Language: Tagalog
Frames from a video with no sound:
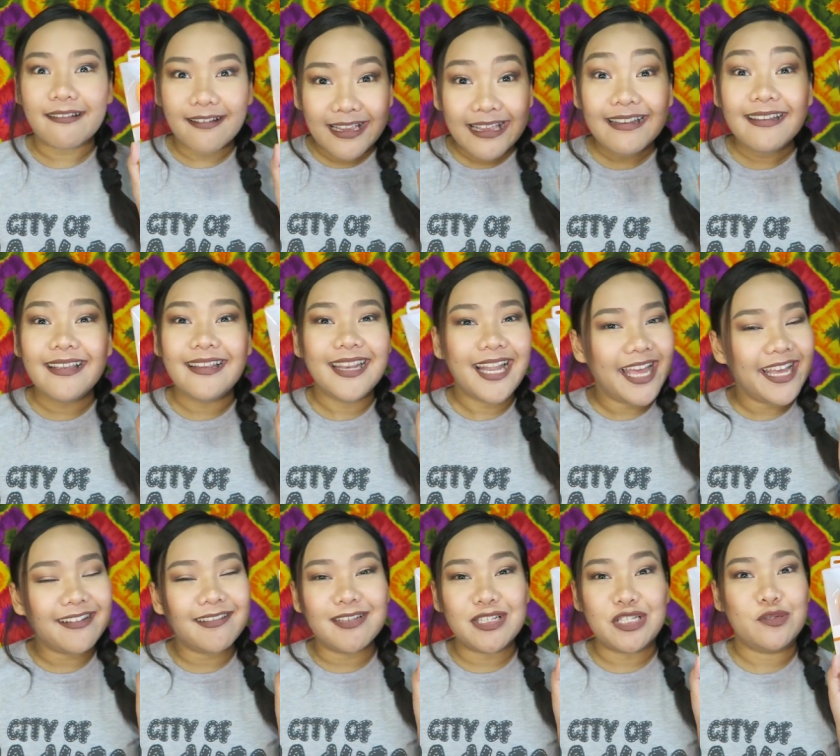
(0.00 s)
really
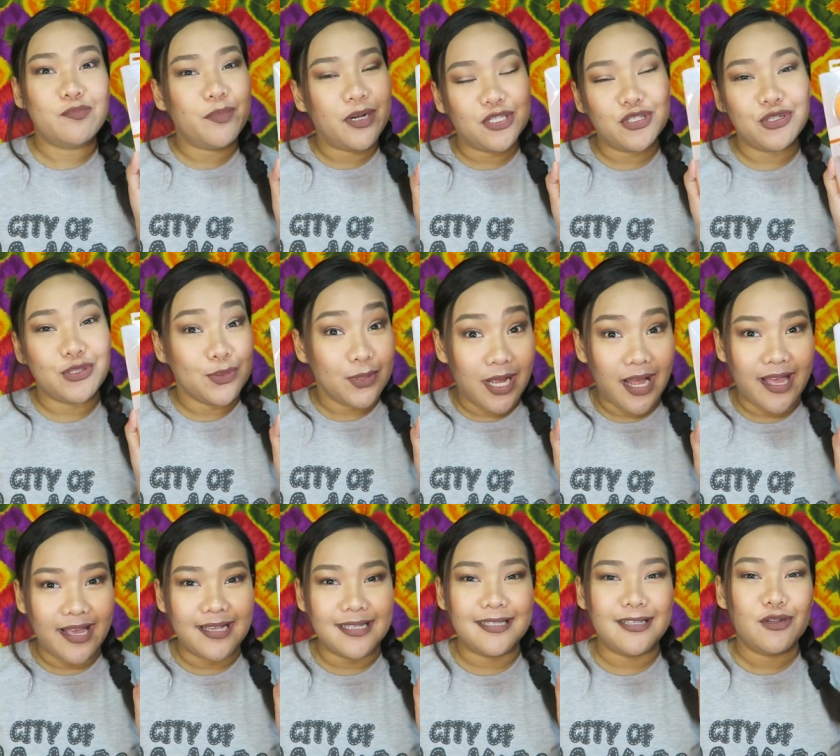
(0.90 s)
like this sponge you
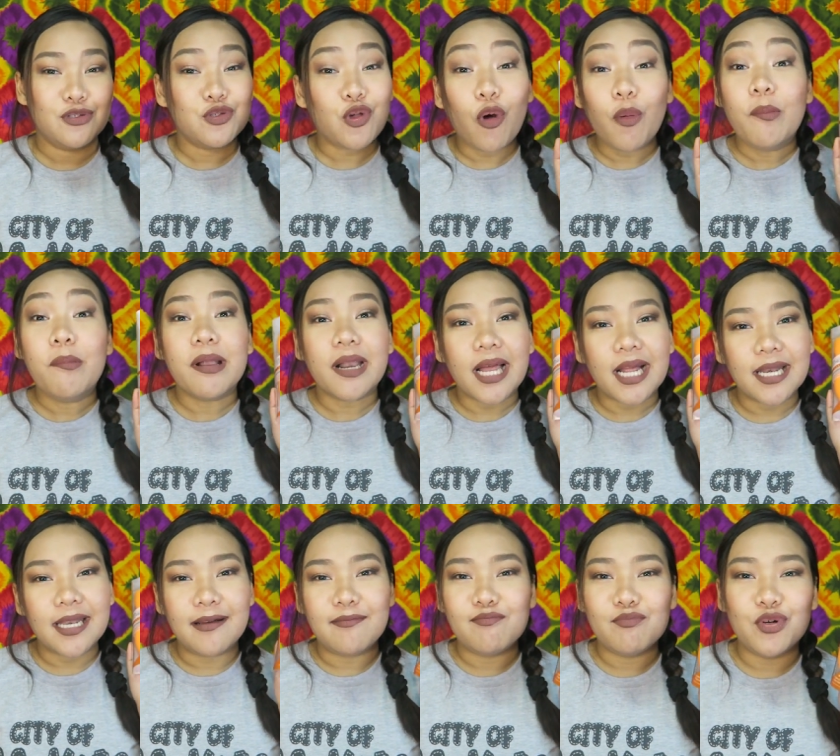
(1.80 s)
guys.
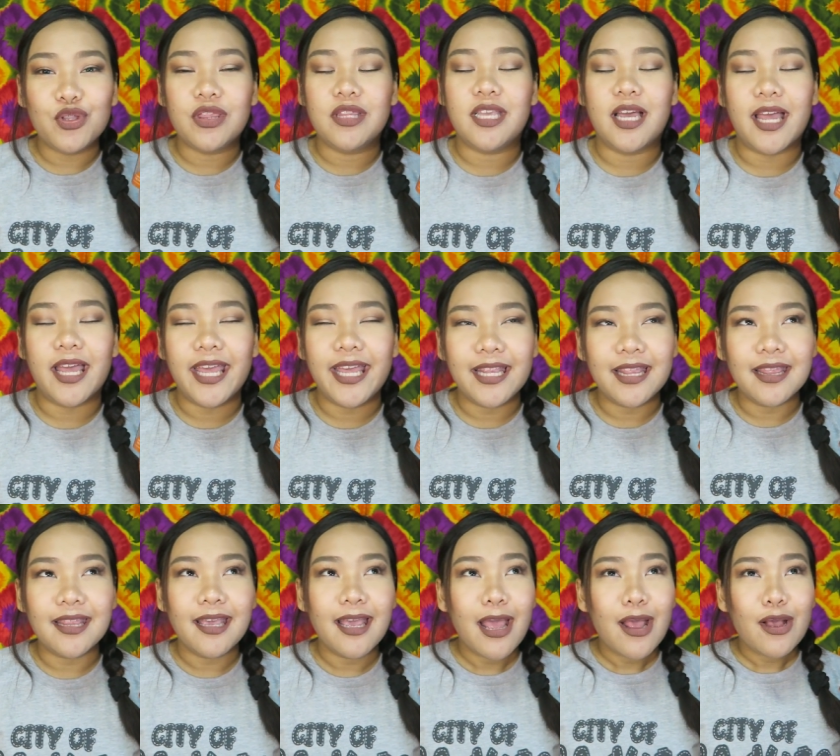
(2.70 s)
Sobrang lambot niya and